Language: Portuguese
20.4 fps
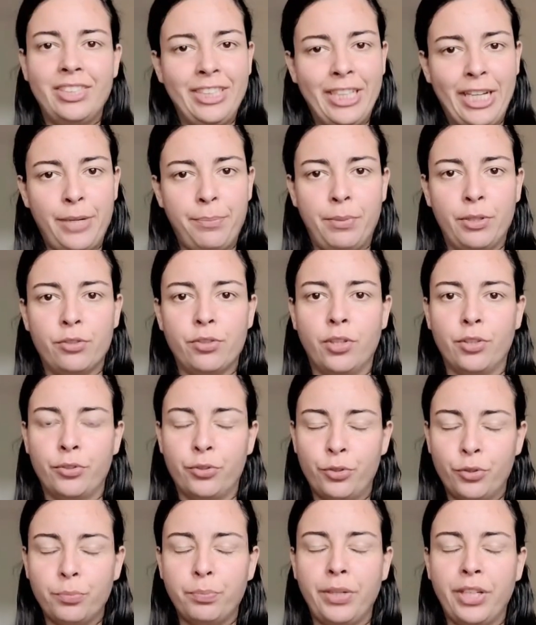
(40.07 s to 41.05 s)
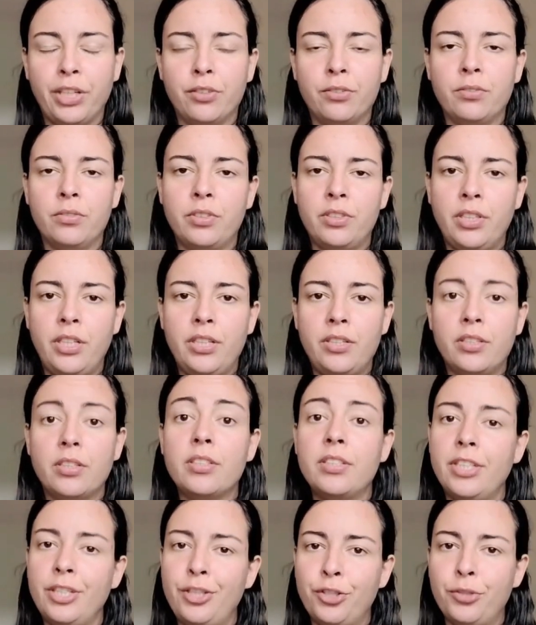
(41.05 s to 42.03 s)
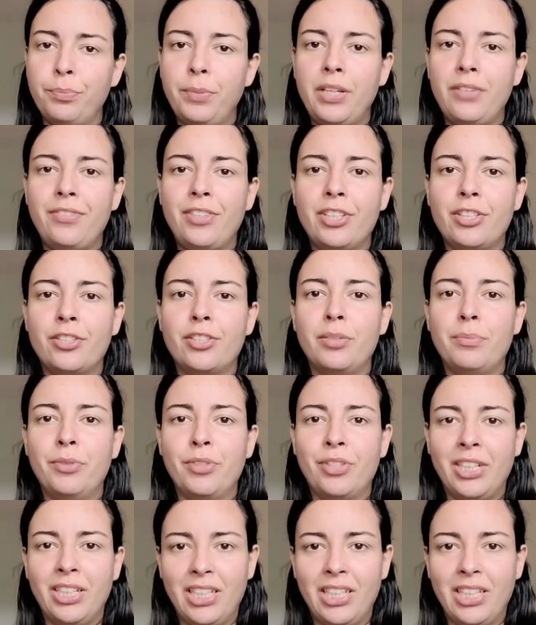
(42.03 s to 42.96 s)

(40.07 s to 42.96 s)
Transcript: E aí, pessoal, tudo bem com vocês? Sejam bem-vindos ao meu